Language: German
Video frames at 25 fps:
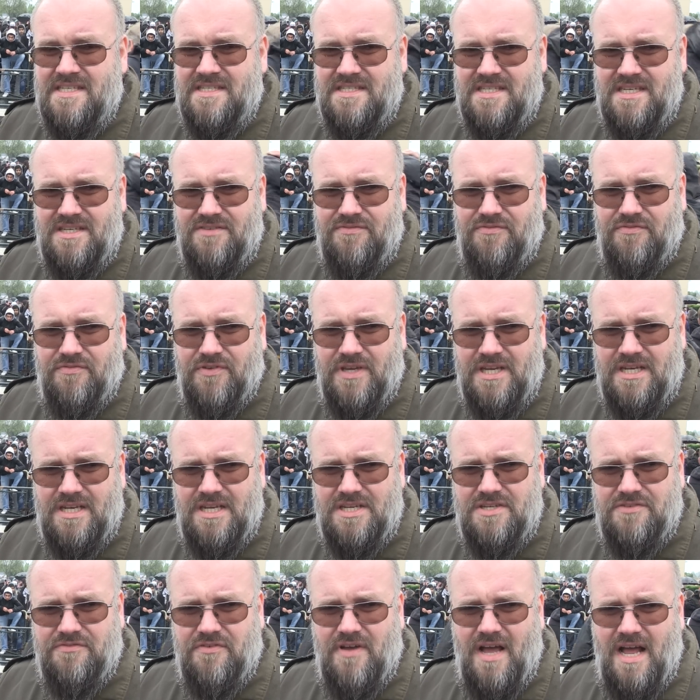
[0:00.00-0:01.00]
sie sich
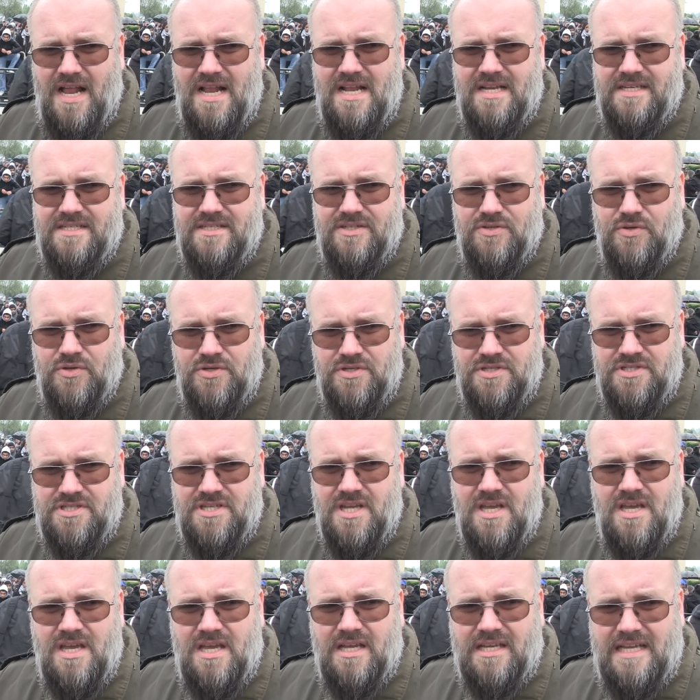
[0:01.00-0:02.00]
friedlich verhalten
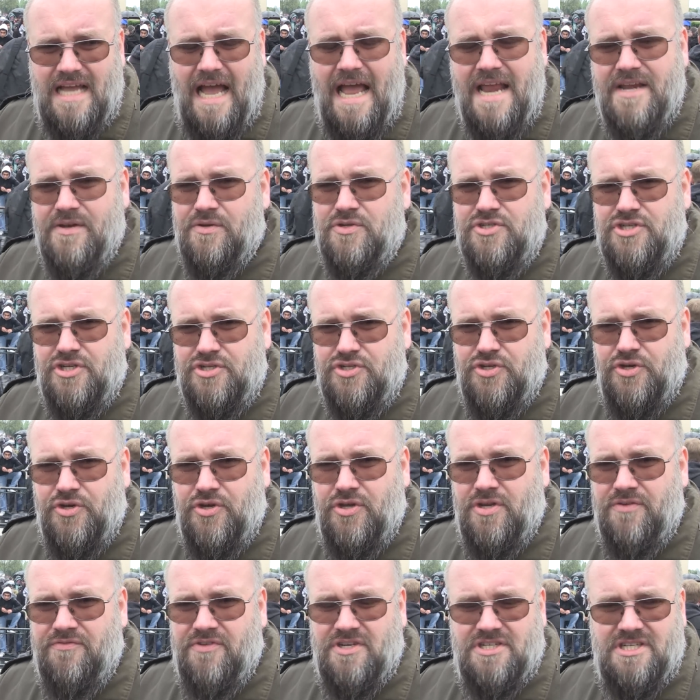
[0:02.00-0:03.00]
und keinen
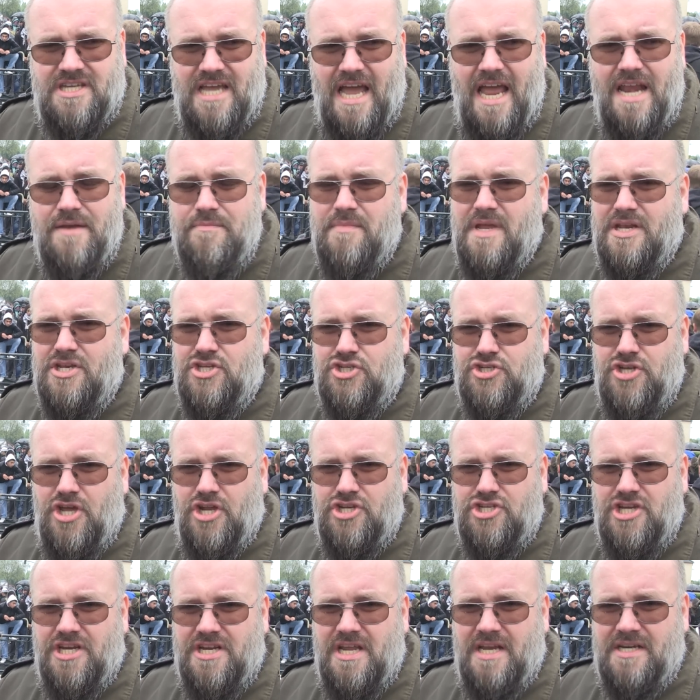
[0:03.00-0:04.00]
unterdrücken, wird kein Mensch
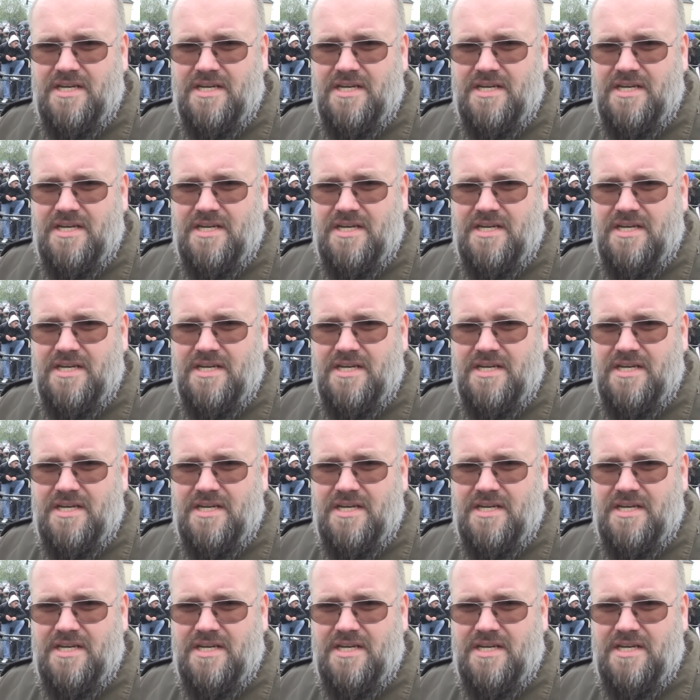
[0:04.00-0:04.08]
Deutschland